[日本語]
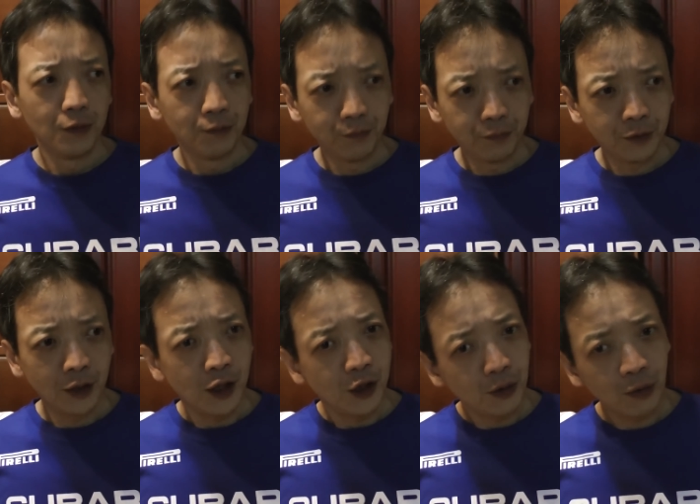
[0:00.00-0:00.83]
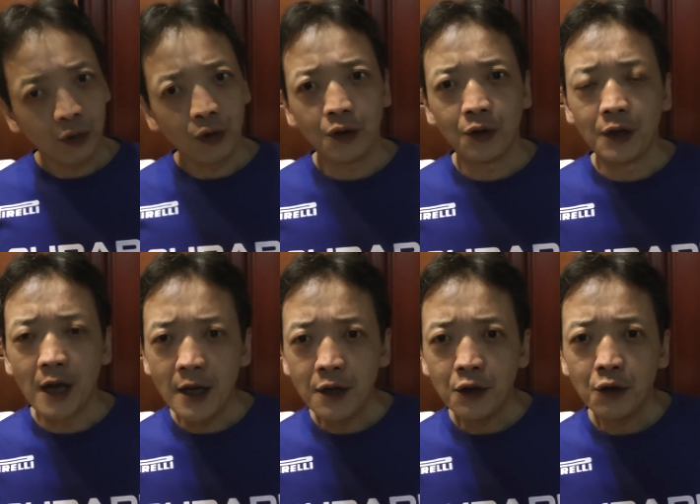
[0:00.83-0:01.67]
うんいちごというより
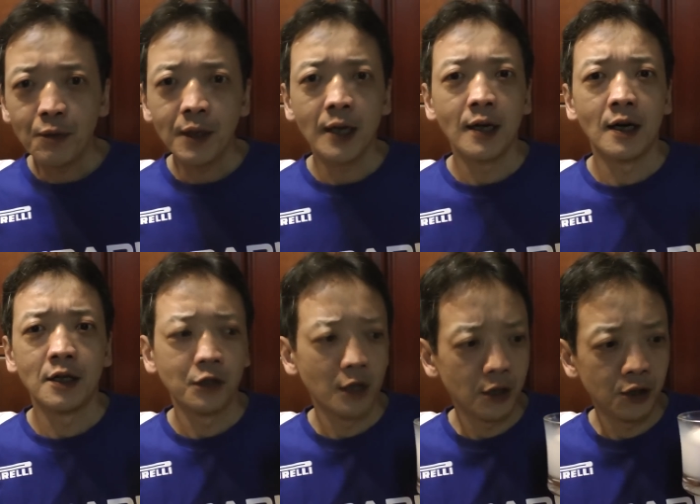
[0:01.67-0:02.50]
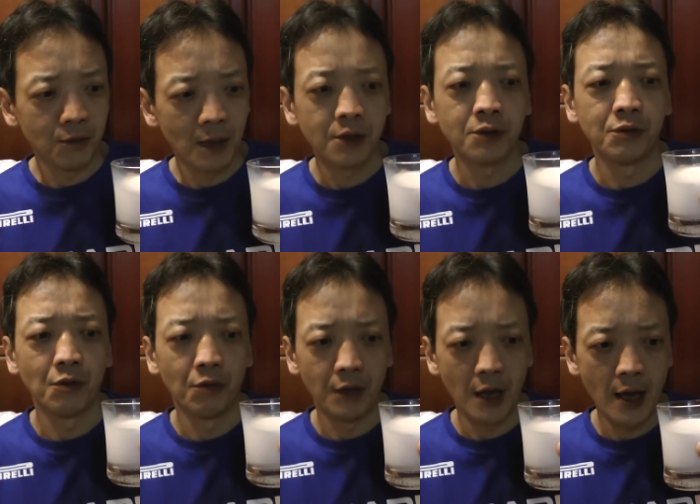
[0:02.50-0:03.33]
練乳みたいな感じがします
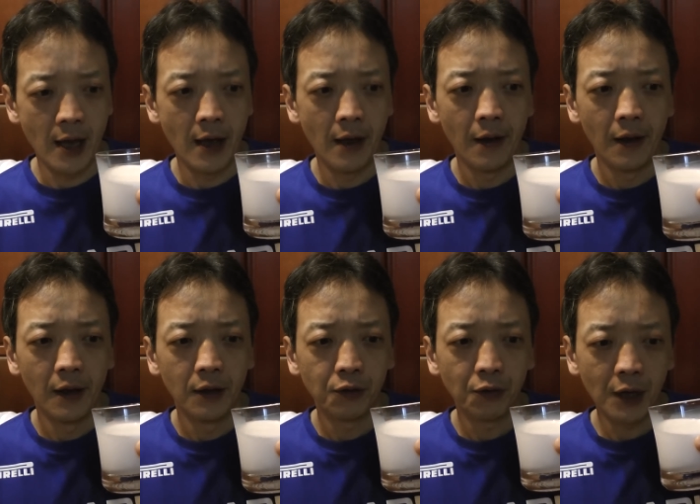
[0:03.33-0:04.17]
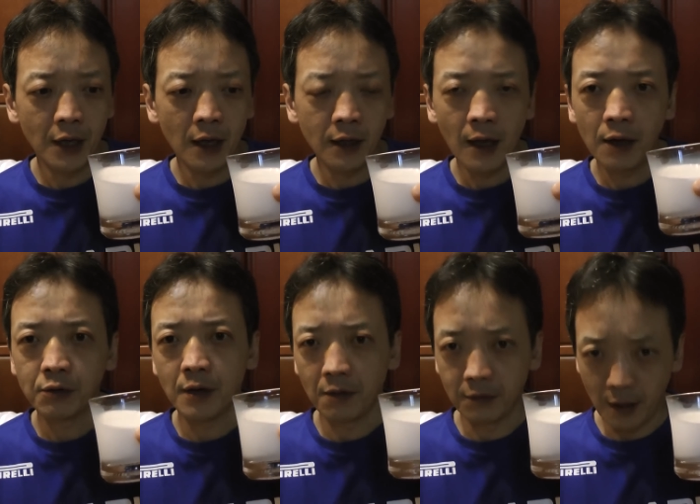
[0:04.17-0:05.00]
よねそれでいて
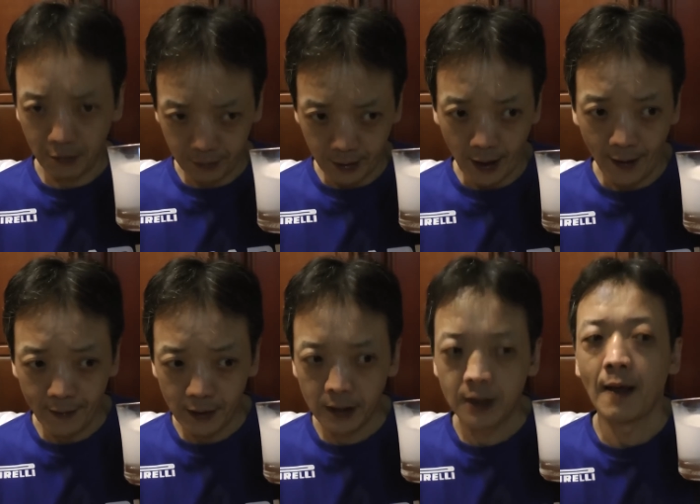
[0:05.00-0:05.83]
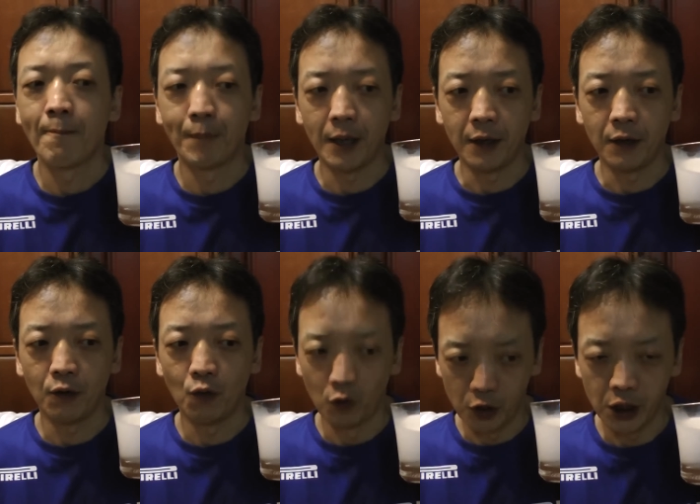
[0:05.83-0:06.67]
臭くなくてさっぱり
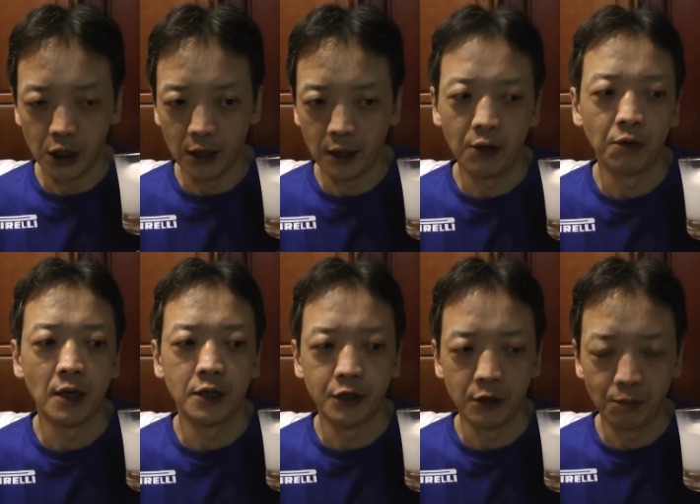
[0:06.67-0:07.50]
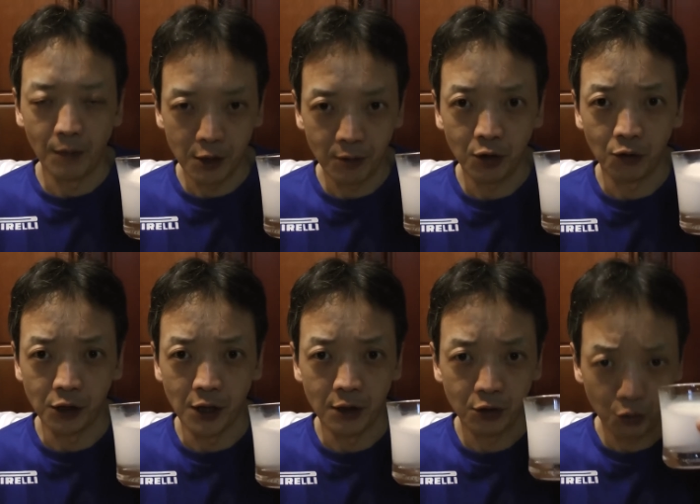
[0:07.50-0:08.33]
美味しいっていう感じでめちゃめちゃ美
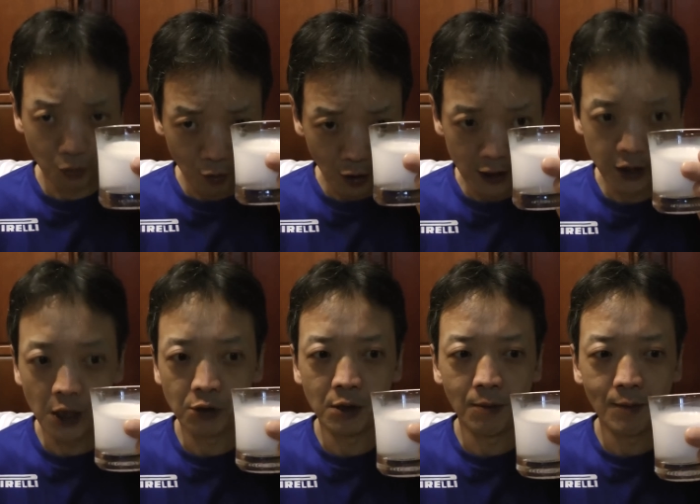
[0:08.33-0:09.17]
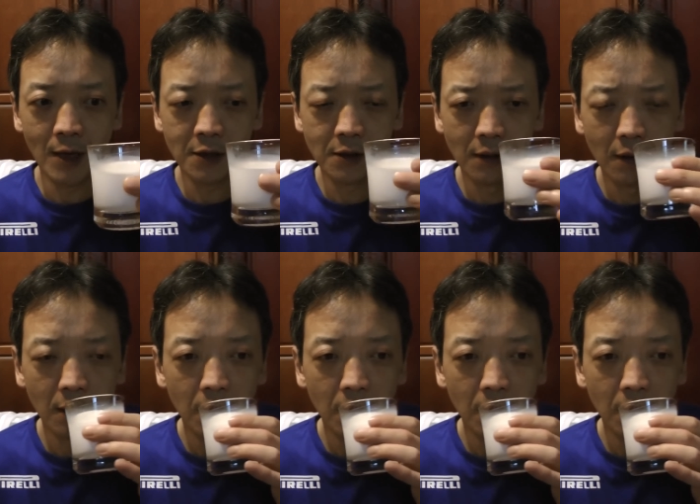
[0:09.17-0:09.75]
味しいですちょっともう一回チェックしてみます